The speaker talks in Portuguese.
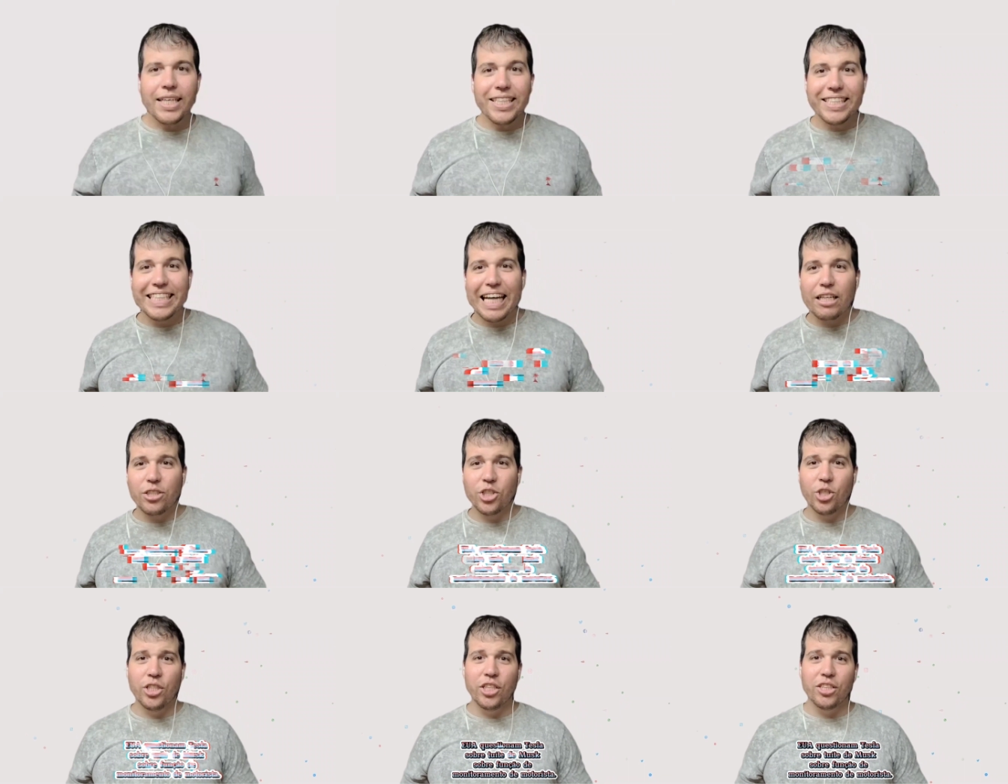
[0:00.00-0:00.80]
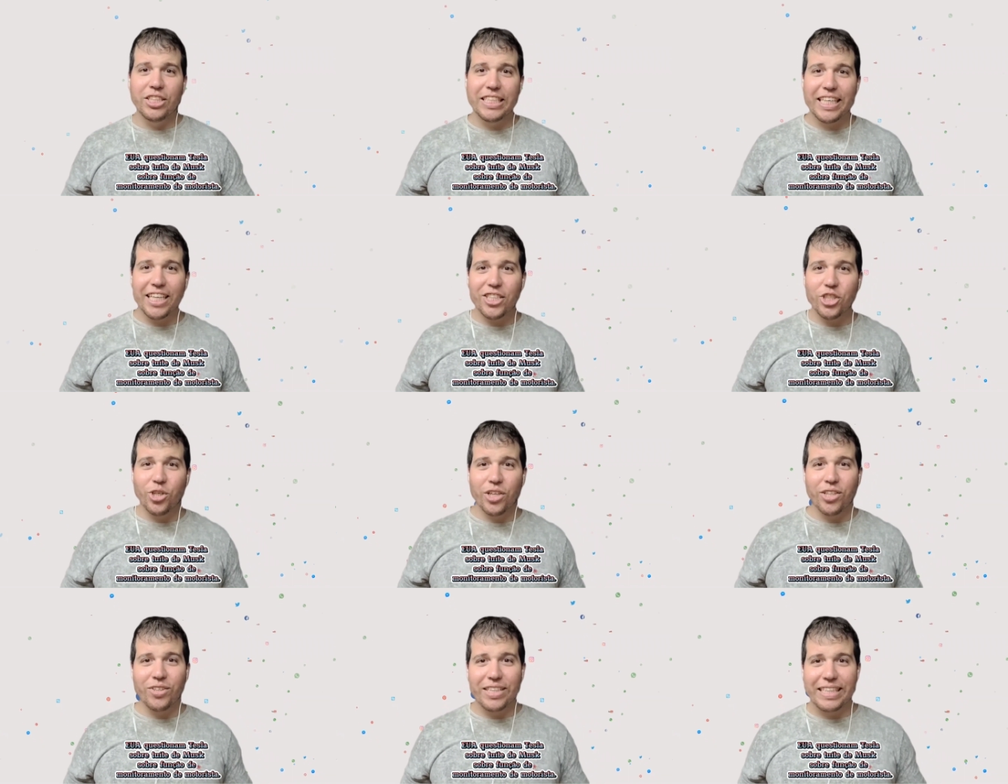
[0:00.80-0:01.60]
Estados Unidos
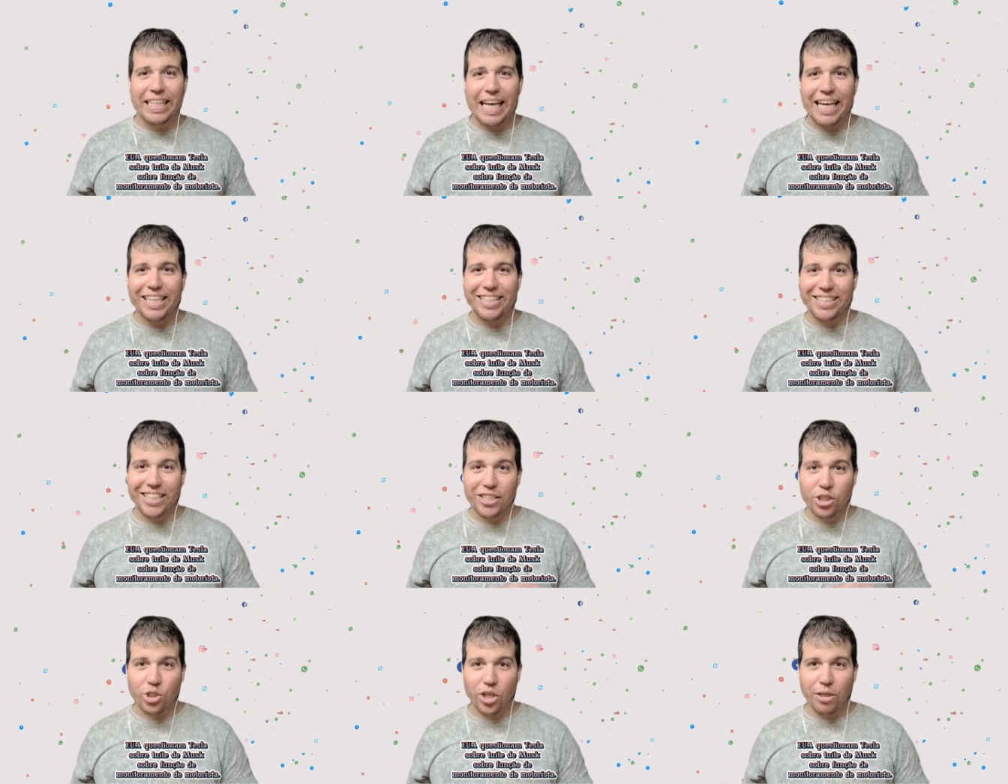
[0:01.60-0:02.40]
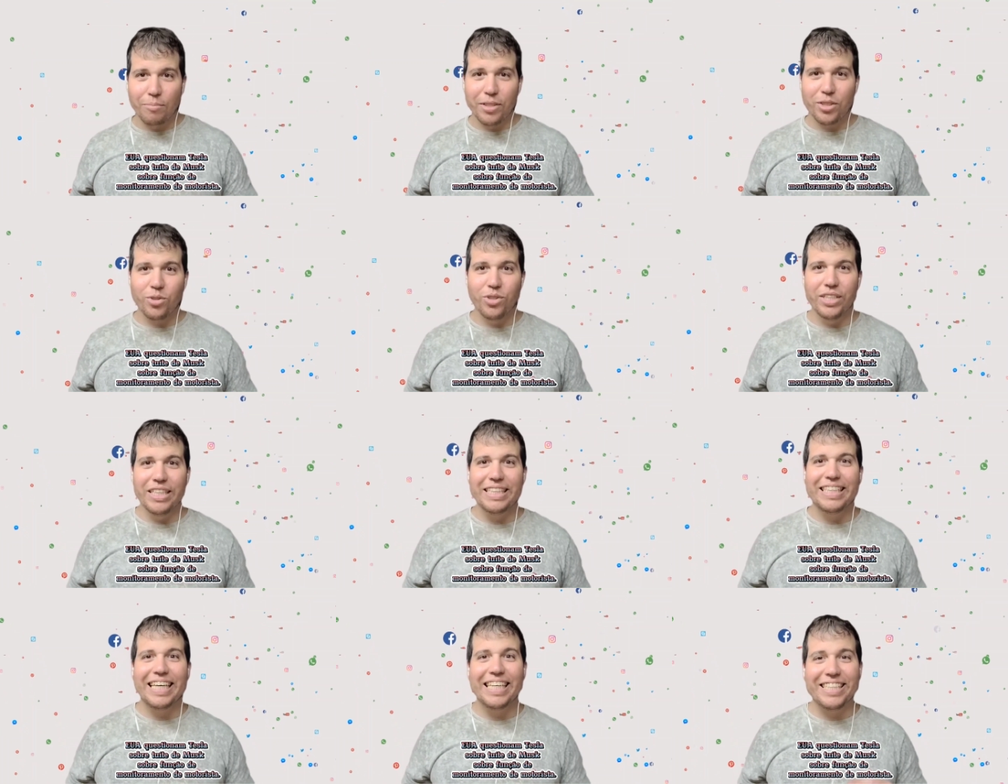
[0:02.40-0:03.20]
questionam Tesla sobre
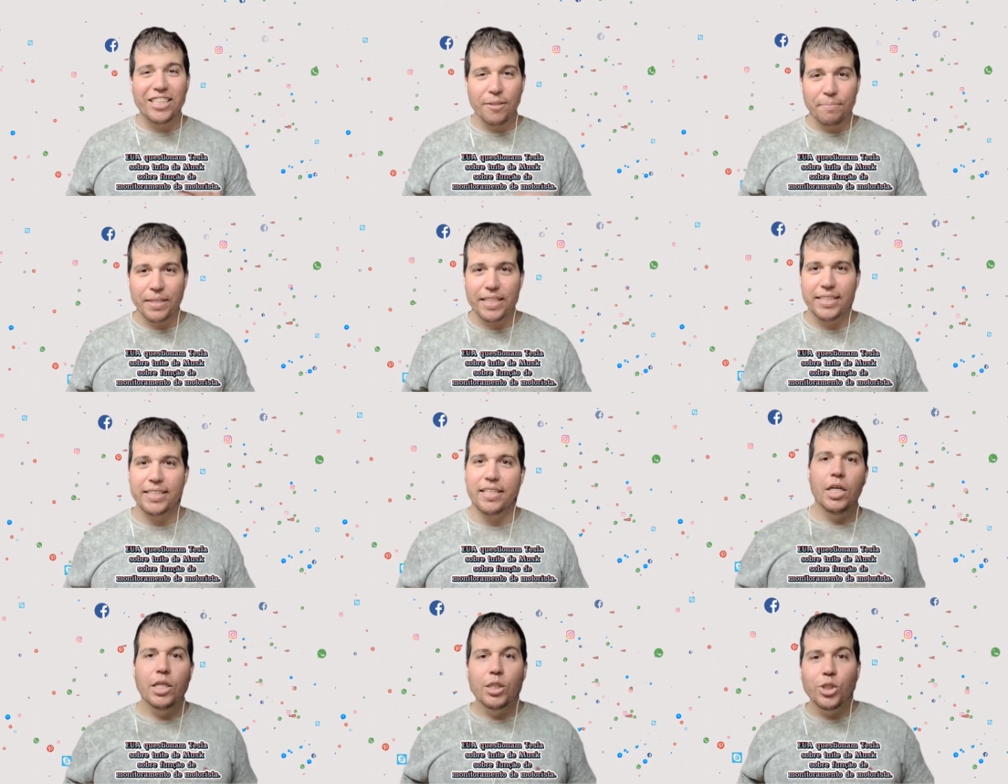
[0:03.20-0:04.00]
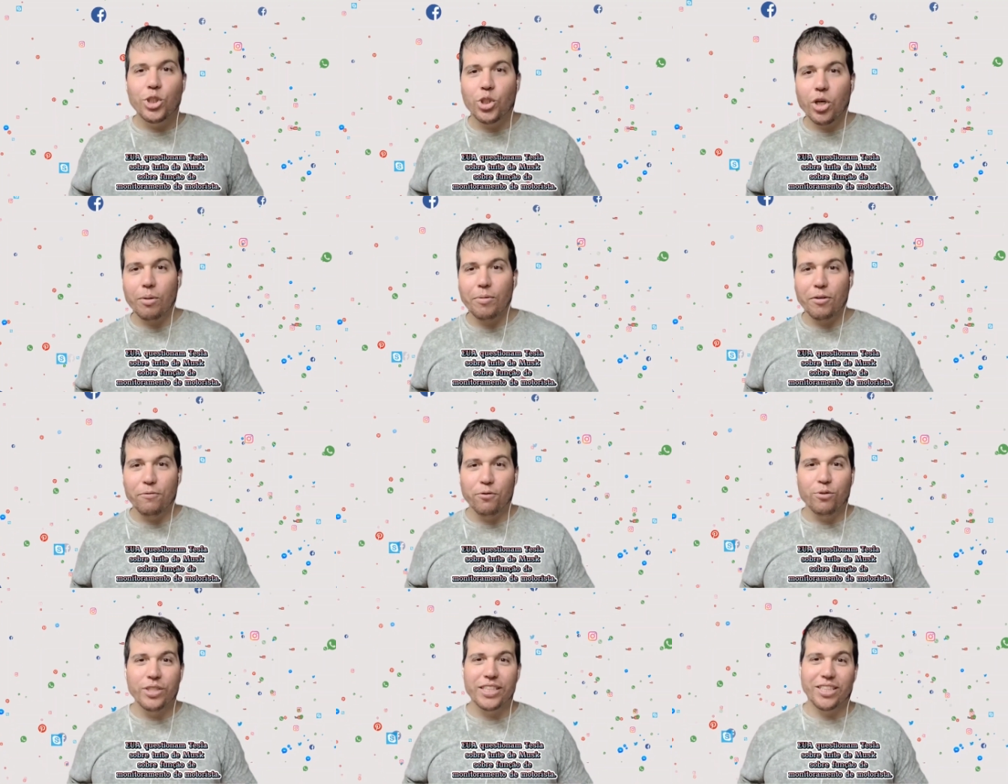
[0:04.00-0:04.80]
Twitter de Musk, sobre
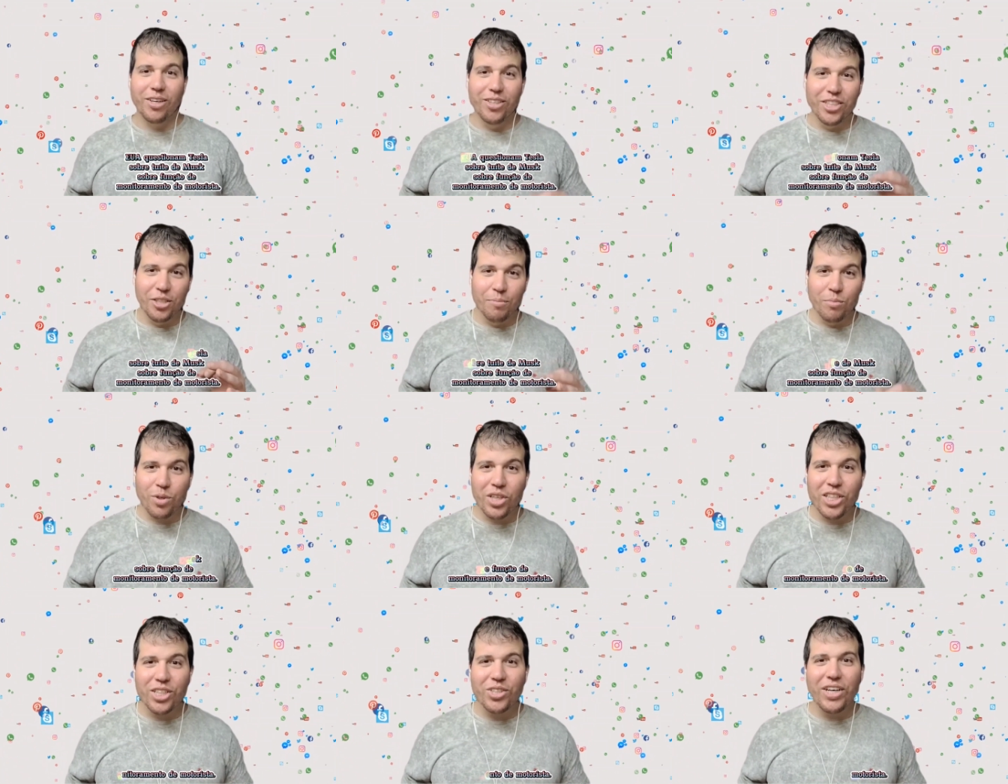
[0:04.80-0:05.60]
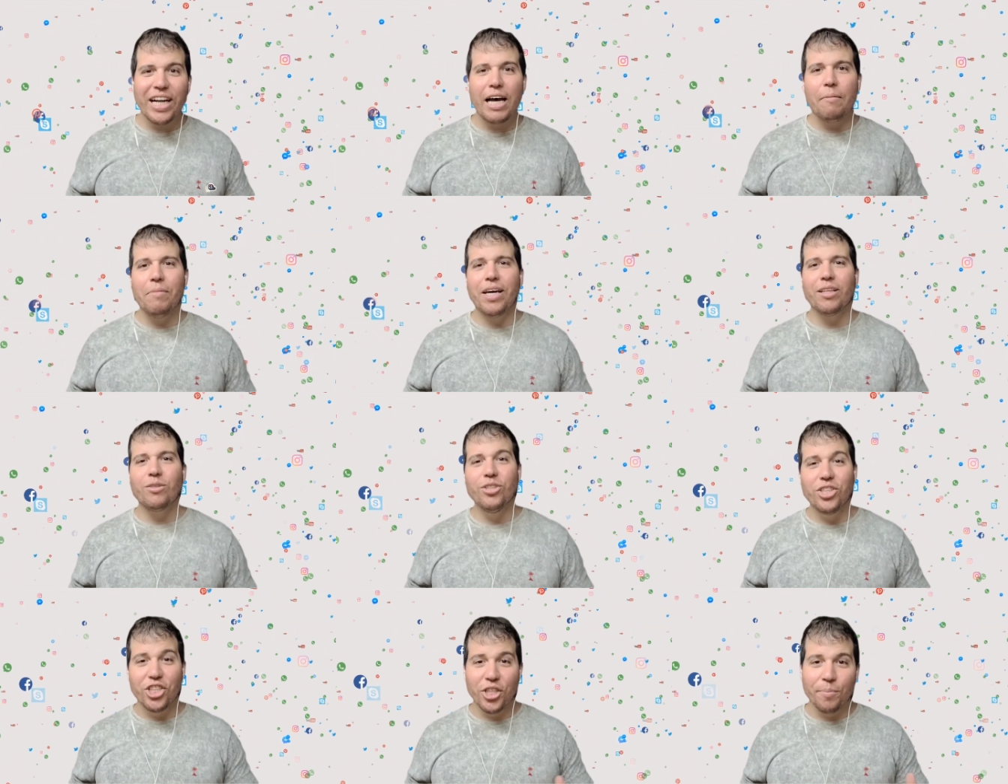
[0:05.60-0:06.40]
função de
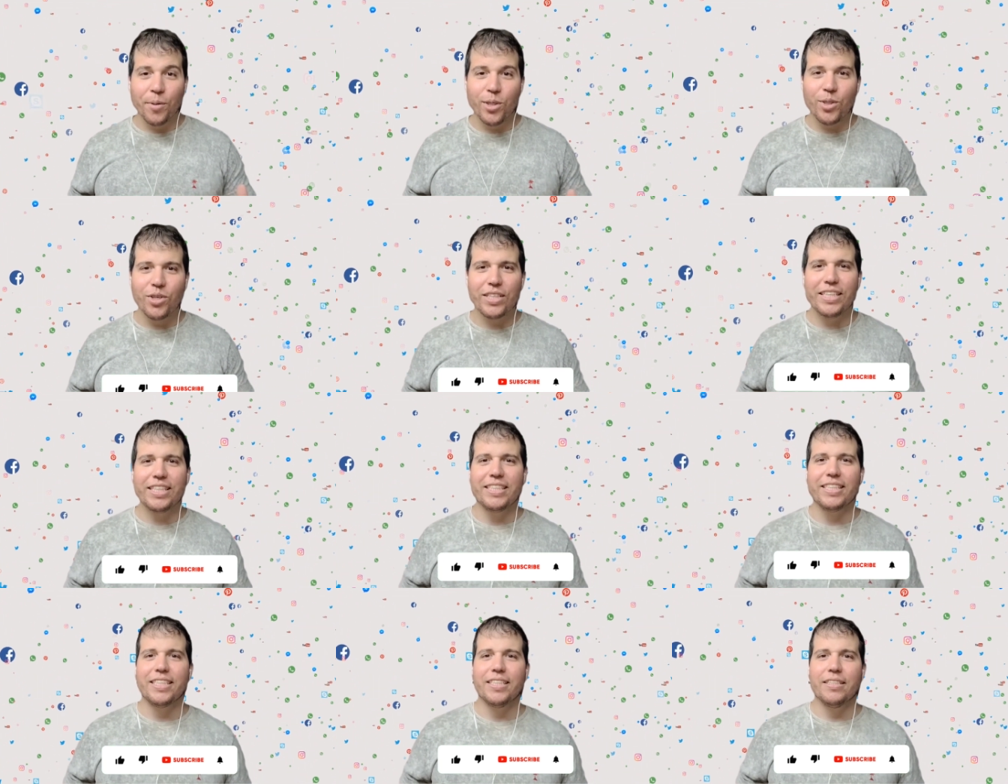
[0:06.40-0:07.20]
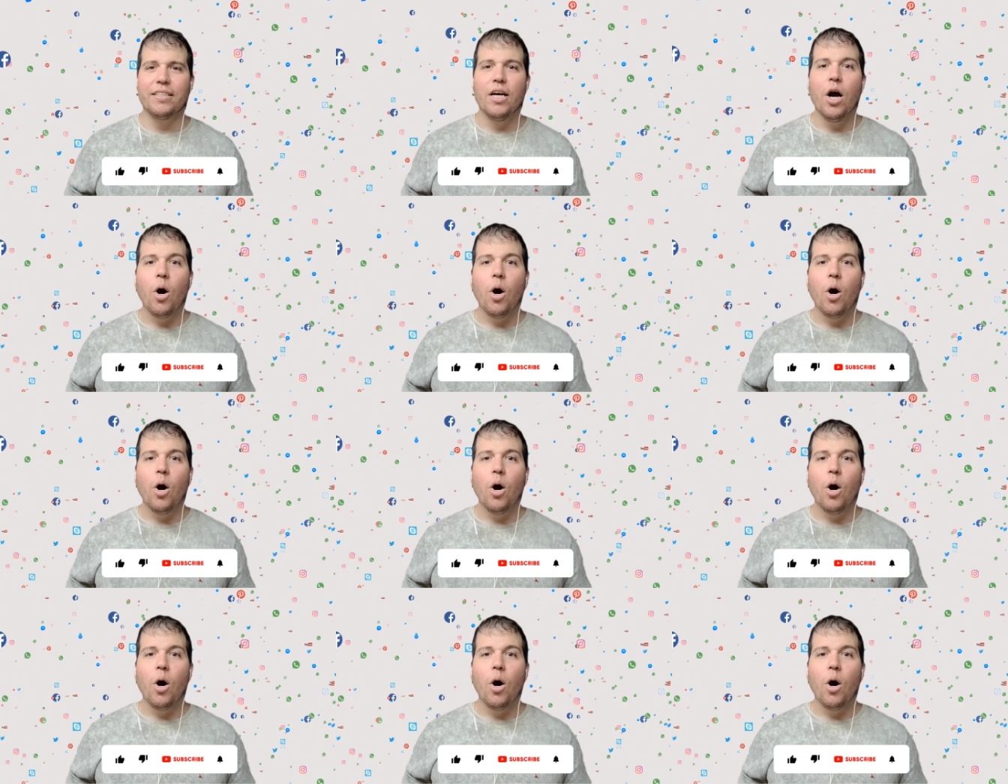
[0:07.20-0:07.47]
monitoramento de motorista.